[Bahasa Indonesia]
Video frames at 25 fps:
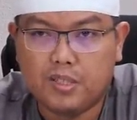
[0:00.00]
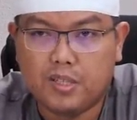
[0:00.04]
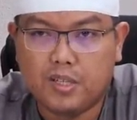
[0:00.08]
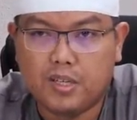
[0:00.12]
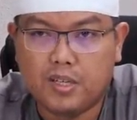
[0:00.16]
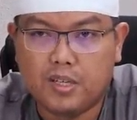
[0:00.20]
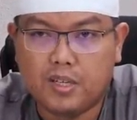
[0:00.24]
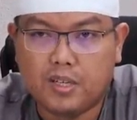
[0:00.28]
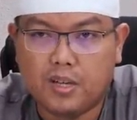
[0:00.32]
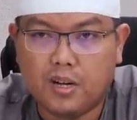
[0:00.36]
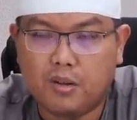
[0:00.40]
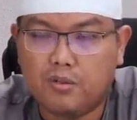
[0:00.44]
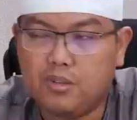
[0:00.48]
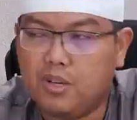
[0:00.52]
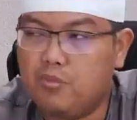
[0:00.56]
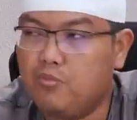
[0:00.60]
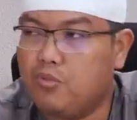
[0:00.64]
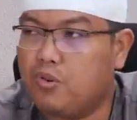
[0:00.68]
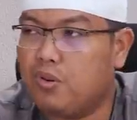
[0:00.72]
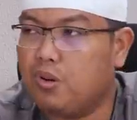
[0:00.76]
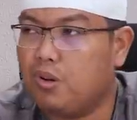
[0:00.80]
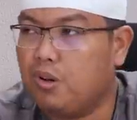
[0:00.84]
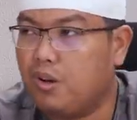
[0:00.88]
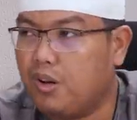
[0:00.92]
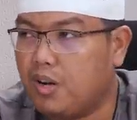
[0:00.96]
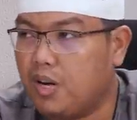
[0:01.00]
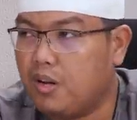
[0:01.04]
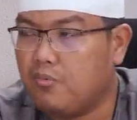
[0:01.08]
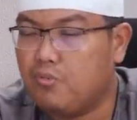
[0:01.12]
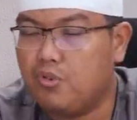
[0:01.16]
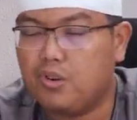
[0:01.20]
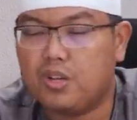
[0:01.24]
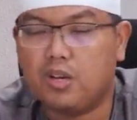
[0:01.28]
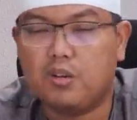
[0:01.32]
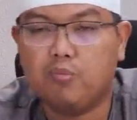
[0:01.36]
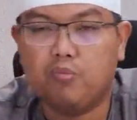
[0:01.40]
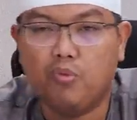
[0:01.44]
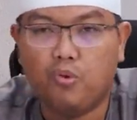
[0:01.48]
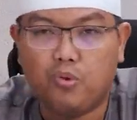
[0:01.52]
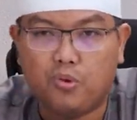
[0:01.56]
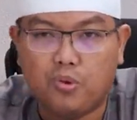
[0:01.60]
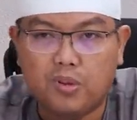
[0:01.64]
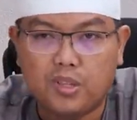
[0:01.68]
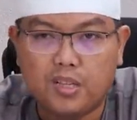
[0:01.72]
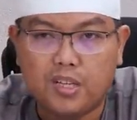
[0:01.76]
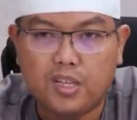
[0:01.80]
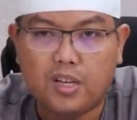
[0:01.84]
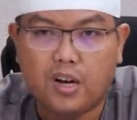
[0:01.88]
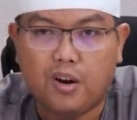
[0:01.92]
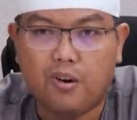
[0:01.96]
Ya, kalau dia mukul orang mungkin
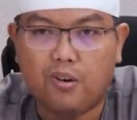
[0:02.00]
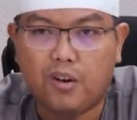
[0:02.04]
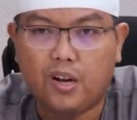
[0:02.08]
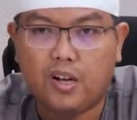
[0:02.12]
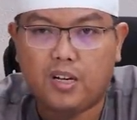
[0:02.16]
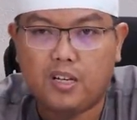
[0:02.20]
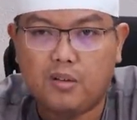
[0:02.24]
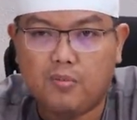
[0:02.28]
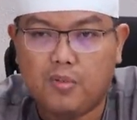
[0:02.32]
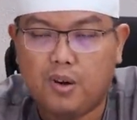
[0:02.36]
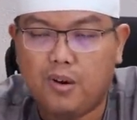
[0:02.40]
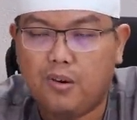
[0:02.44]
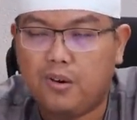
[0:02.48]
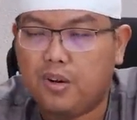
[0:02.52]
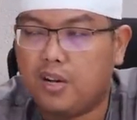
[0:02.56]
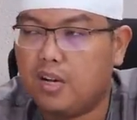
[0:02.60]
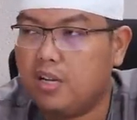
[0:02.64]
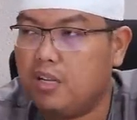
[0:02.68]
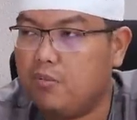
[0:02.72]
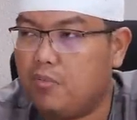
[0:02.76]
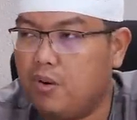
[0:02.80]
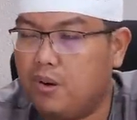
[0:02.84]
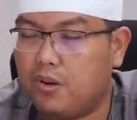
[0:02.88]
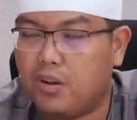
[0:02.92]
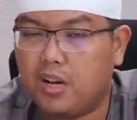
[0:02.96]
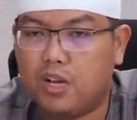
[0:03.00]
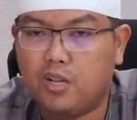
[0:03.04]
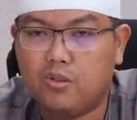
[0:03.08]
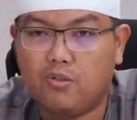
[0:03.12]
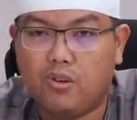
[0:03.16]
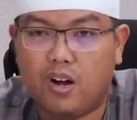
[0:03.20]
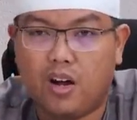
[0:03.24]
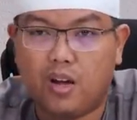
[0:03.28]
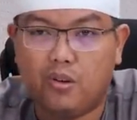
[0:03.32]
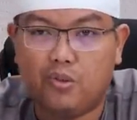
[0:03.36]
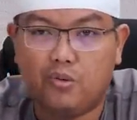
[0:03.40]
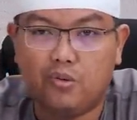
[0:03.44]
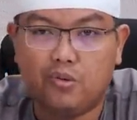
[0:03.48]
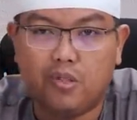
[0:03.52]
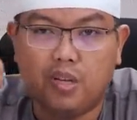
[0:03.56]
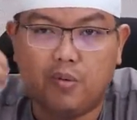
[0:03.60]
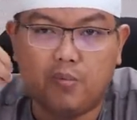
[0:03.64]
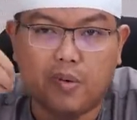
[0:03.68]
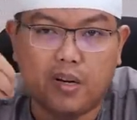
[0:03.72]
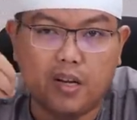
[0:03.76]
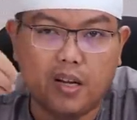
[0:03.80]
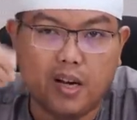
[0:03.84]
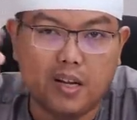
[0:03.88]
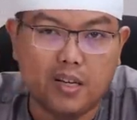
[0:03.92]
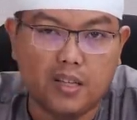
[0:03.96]
mukul tiga orang, lima orang, lima orang itu akan untuk
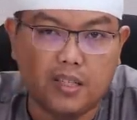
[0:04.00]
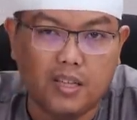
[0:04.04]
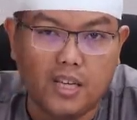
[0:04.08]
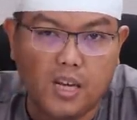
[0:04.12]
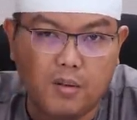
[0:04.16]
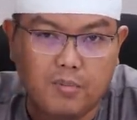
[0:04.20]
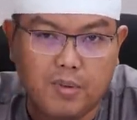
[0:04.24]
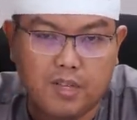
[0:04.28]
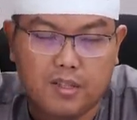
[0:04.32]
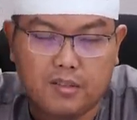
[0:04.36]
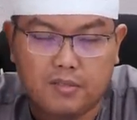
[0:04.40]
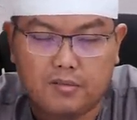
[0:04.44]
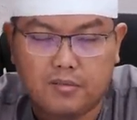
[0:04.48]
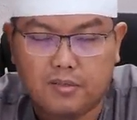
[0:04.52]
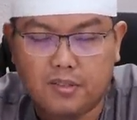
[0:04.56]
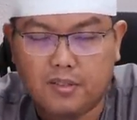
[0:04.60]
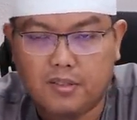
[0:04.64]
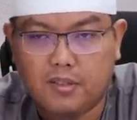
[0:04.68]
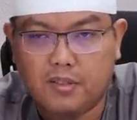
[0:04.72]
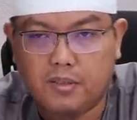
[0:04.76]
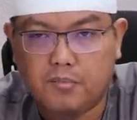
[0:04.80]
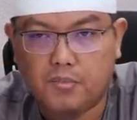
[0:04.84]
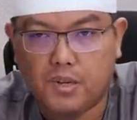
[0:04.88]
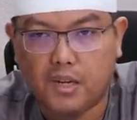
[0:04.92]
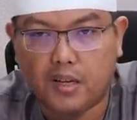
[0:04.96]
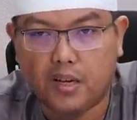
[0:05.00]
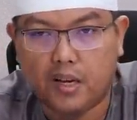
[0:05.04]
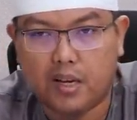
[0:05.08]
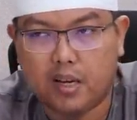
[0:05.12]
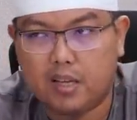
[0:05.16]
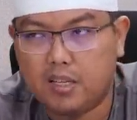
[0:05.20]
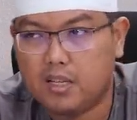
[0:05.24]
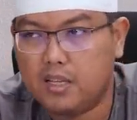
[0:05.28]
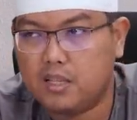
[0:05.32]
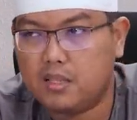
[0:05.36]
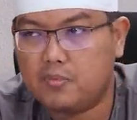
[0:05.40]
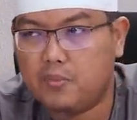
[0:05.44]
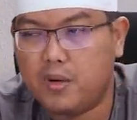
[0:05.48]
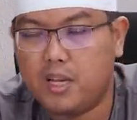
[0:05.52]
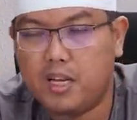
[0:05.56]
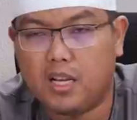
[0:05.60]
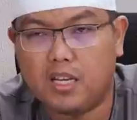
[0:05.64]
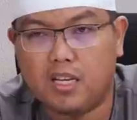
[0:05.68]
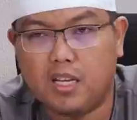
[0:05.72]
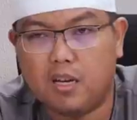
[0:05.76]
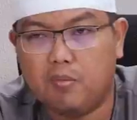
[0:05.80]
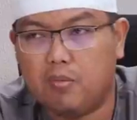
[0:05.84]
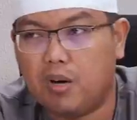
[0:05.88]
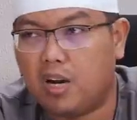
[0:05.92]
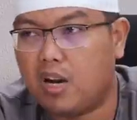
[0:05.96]
dia pada hari kiamat. Perkaranya
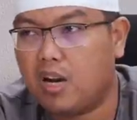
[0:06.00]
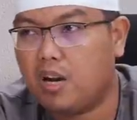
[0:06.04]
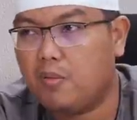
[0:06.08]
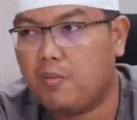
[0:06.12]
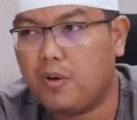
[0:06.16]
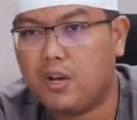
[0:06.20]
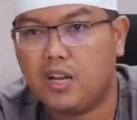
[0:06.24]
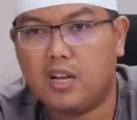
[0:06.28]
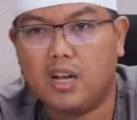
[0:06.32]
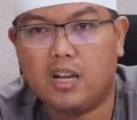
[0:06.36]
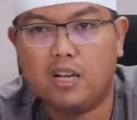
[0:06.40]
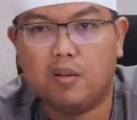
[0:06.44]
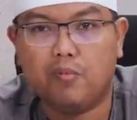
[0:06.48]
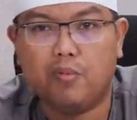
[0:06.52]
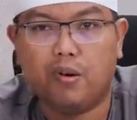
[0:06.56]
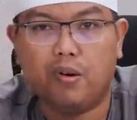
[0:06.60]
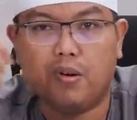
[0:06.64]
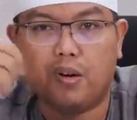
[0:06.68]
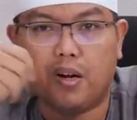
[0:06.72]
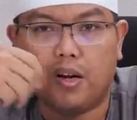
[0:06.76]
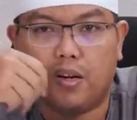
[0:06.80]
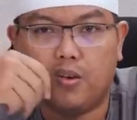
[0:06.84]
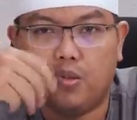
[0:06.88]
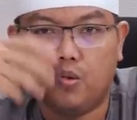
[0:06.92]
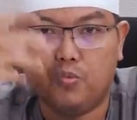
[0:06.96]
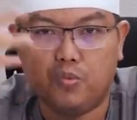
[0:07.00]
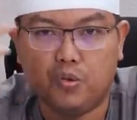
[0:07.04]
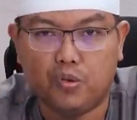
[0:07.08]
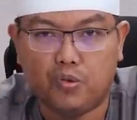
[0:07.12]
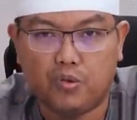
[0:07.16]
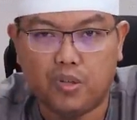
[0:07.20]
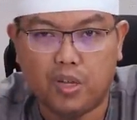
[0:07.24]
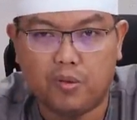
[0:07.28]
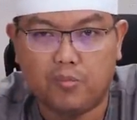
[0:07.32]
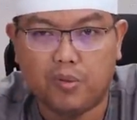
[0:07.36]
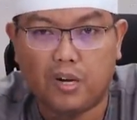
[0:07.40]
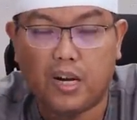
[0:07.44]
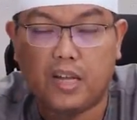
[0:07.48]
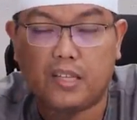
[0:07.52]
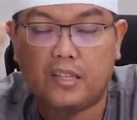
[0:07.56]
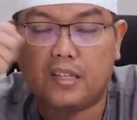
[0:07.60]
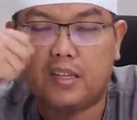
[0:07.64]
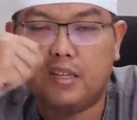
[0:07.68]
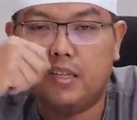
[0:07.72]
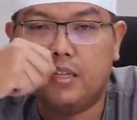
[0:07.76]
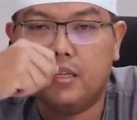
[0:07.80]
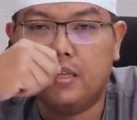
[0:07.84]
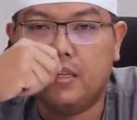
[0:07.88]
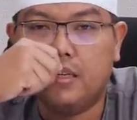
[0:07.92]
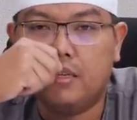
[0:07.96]
sepele, dia berhadapan dengan lima orang, itu pun sudah
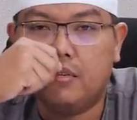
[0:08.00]
berat.